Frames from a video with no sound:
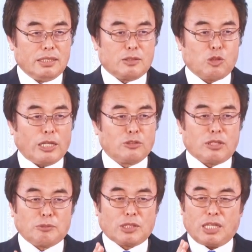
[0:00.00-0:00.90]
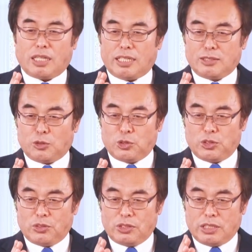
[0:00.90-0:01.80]
くら言っても聞かない人の
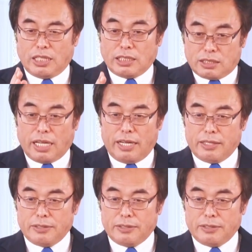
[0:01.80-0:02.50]
家に行って